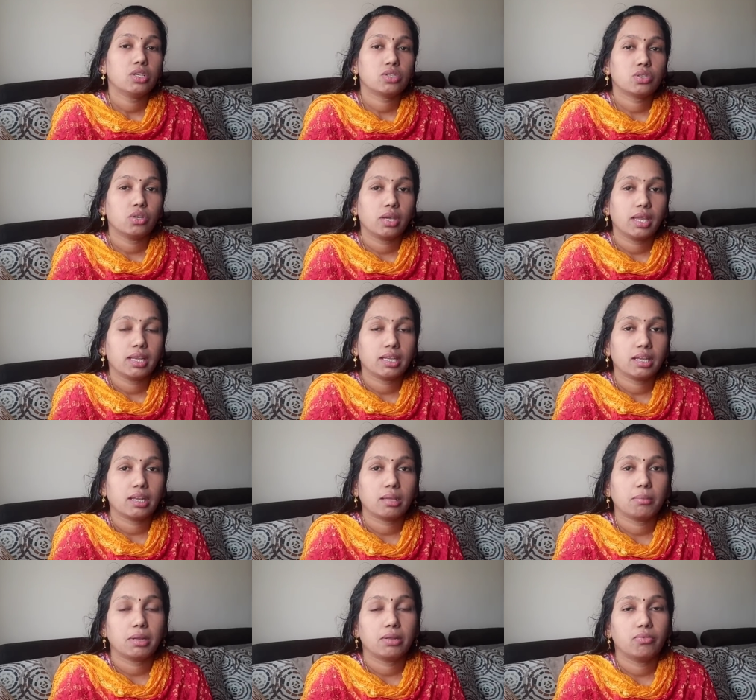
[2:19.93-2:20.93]
సో ఏంటంటే
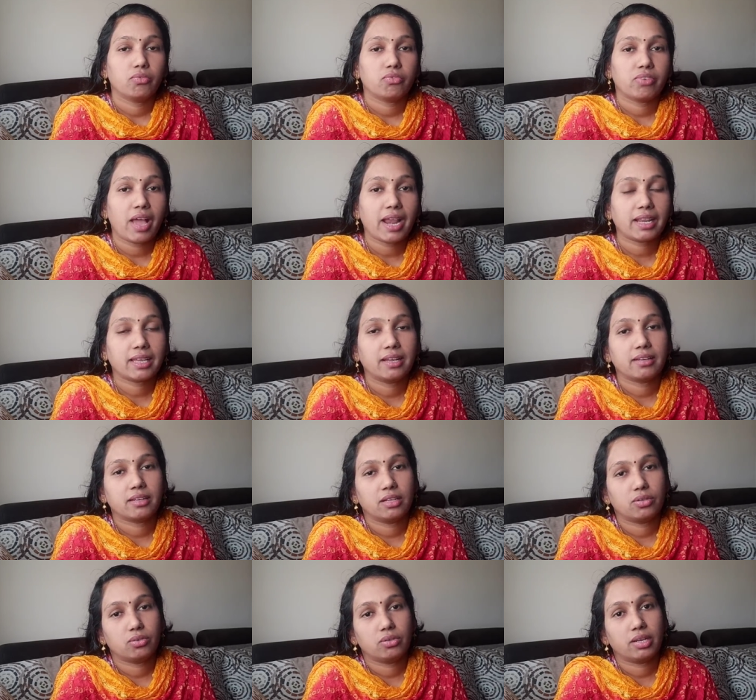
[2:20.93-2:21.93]
మనం ఫ్యాట్
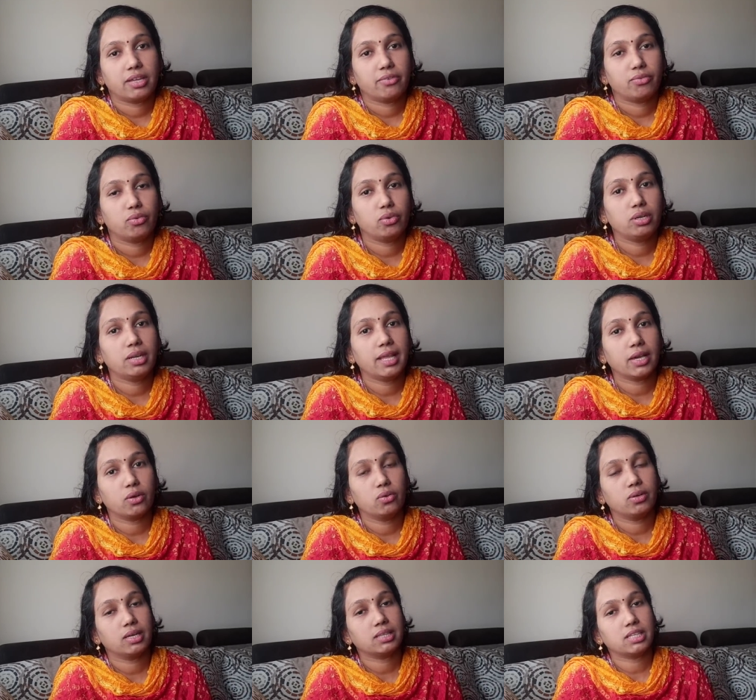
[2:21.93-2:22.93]
కంటెంట్ ఉండే ఫుడ్ని
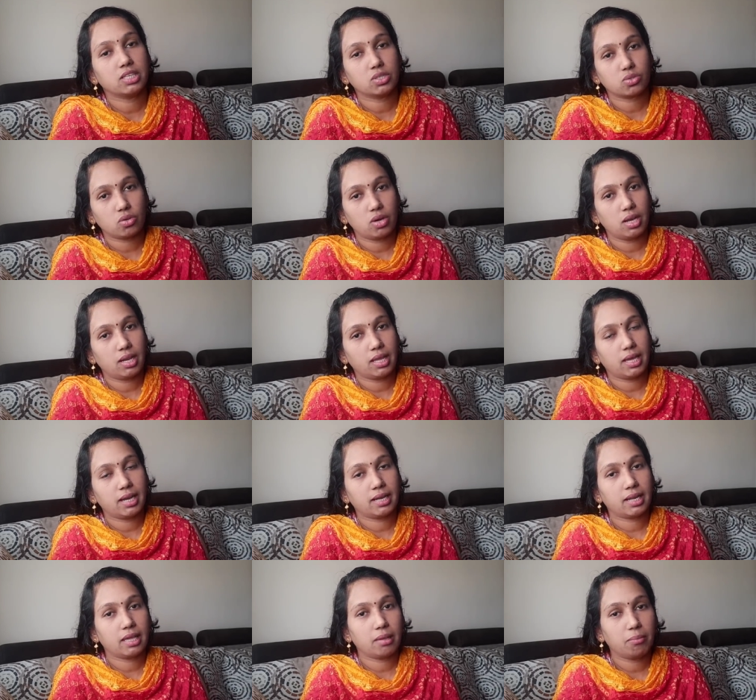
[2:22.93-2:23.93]
ఎక్కువగా తీసుకోవాలి
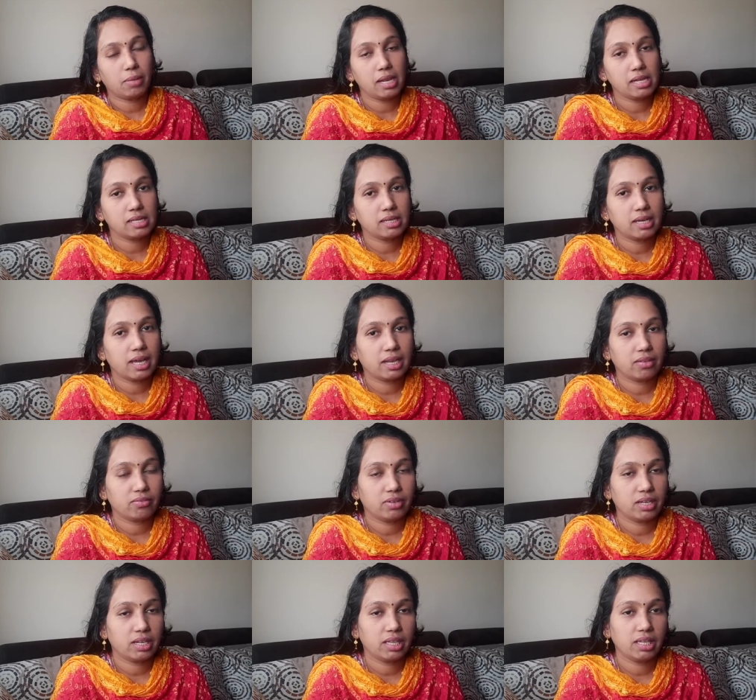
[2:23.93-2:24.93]
అంటే మిల్క్
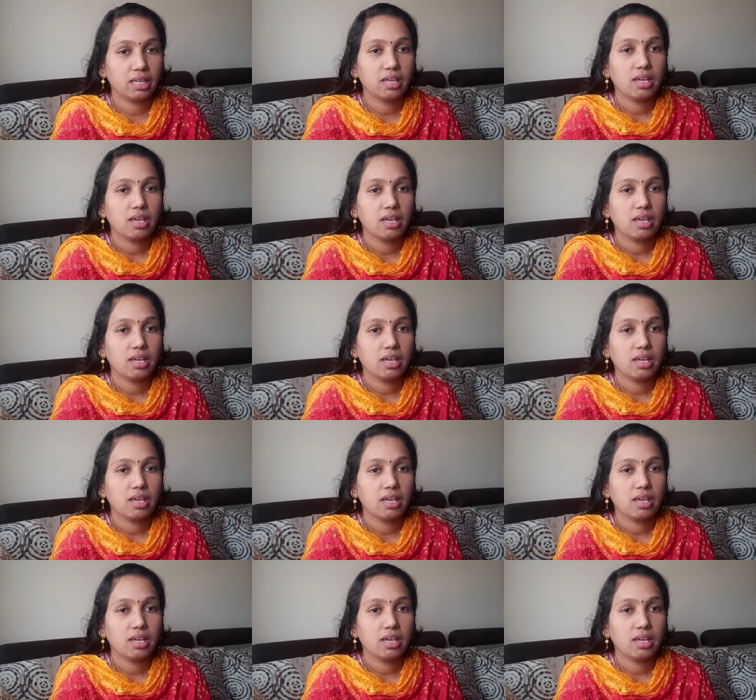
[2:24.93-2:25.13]
కానివ్వండి